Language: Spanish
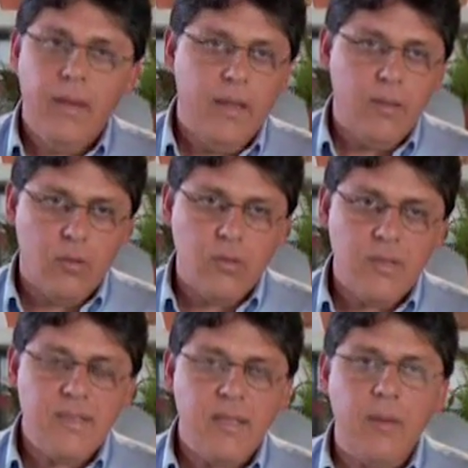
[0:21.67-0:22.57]

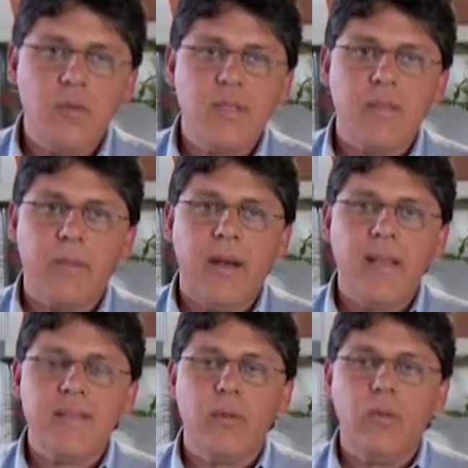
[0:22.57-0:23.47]
Entonces tenemos que
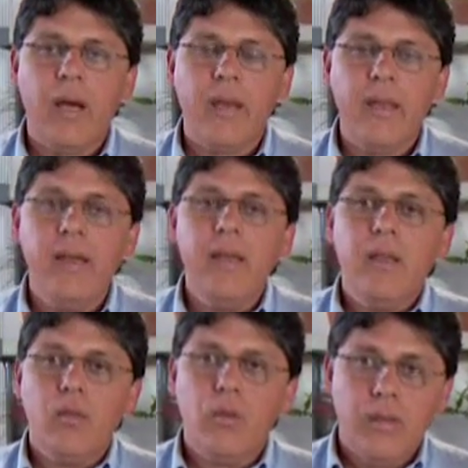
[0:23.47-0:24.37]
sembrarlas en un área
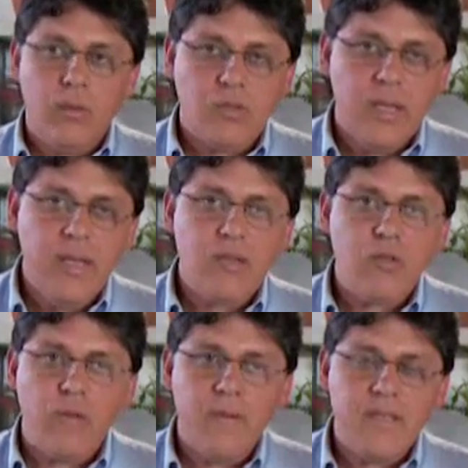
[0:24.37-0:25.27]
donde nos dé
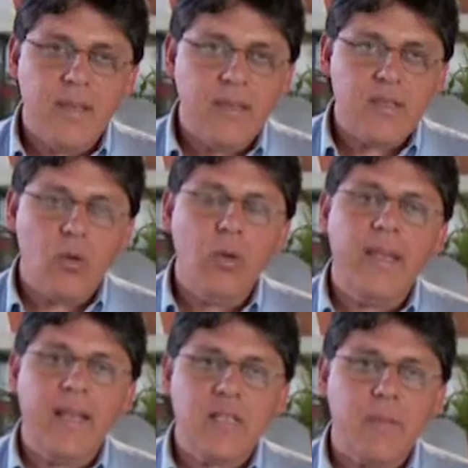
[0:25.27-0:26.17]
suficiente sol
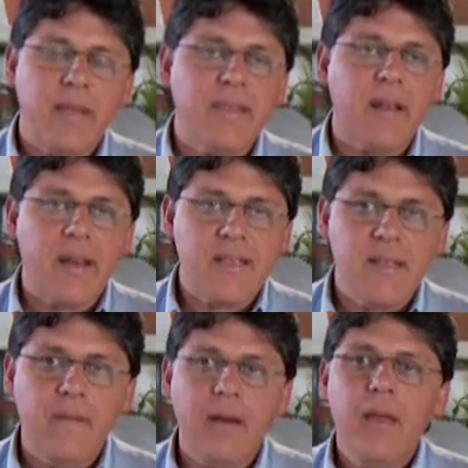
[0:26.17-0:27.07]
y que las plantas
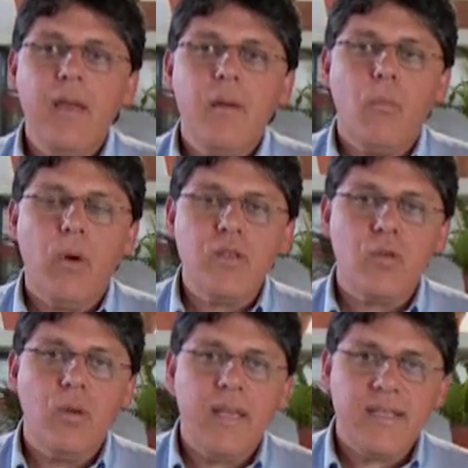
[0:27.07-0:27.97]
reciban buen
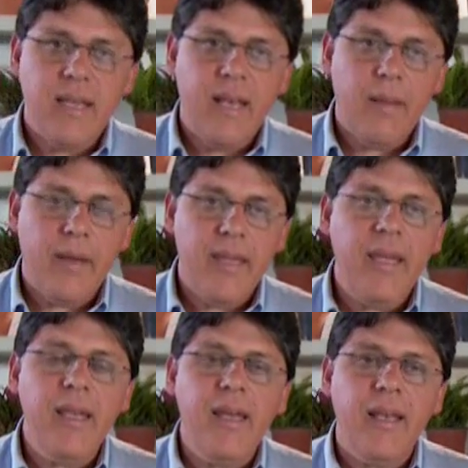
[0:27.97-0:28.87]
sol ya sea en la
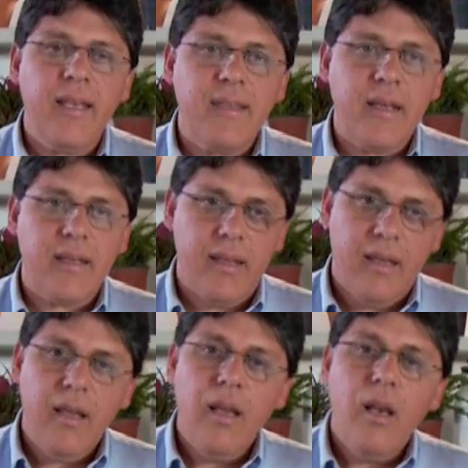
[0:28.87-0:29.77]
mañana, en la tarde.
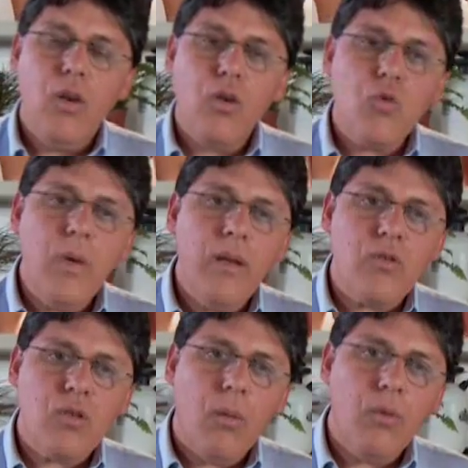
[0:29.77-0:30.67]
Los
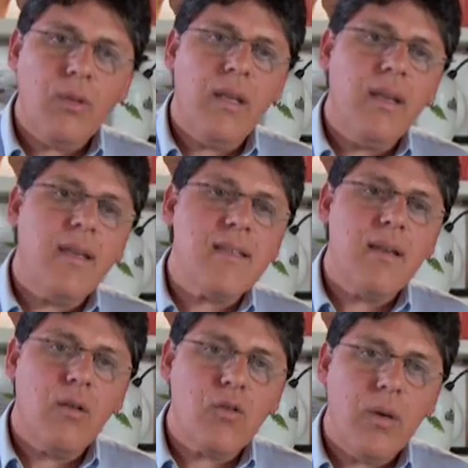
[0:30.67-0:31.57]
suelos, ¿cómo tienen que
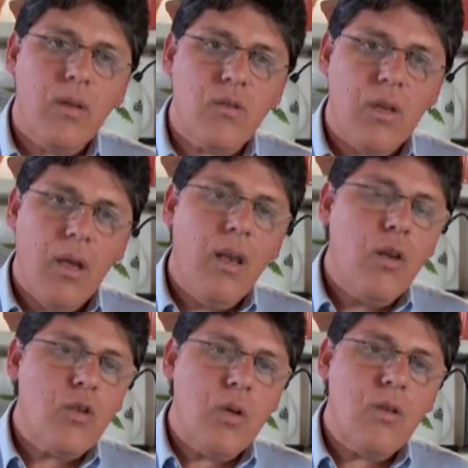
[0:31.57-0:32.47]
ser los suelos?
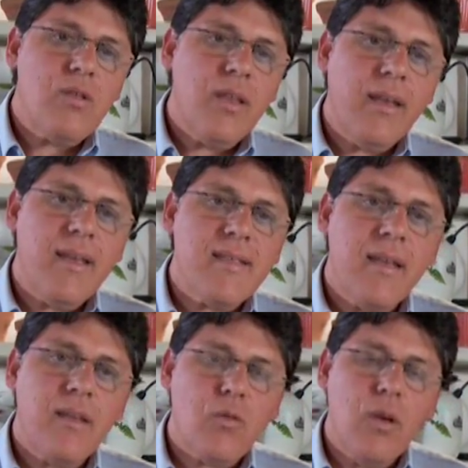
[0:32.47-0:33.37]
Los suelos tienen que
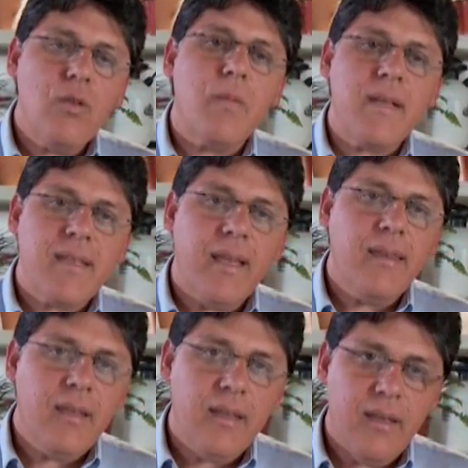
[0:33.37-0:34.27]
ser suelos
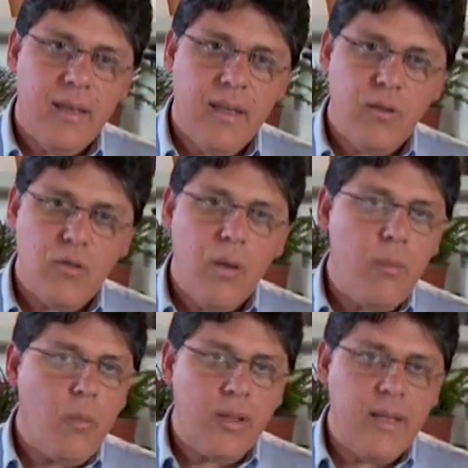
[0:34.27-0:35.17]
bastante drenados,
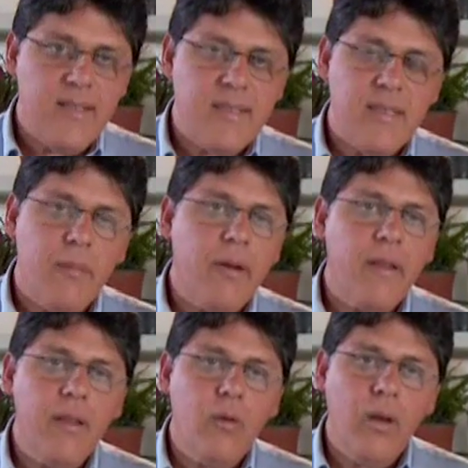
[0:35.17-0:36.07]
porque el sistema
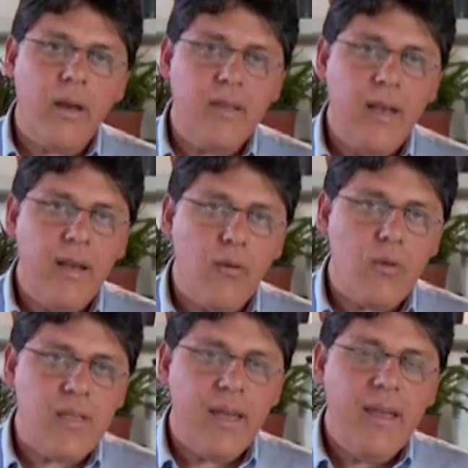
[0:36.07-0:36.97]
radicular de la
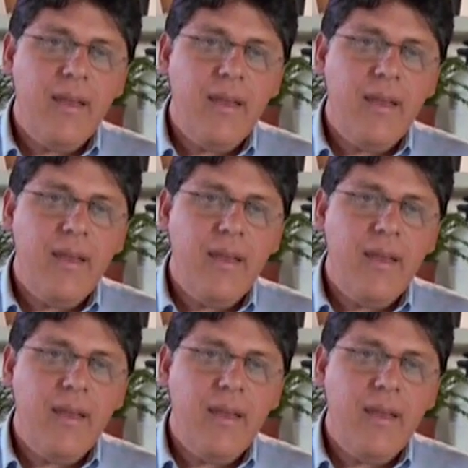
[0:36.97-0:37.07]
rosa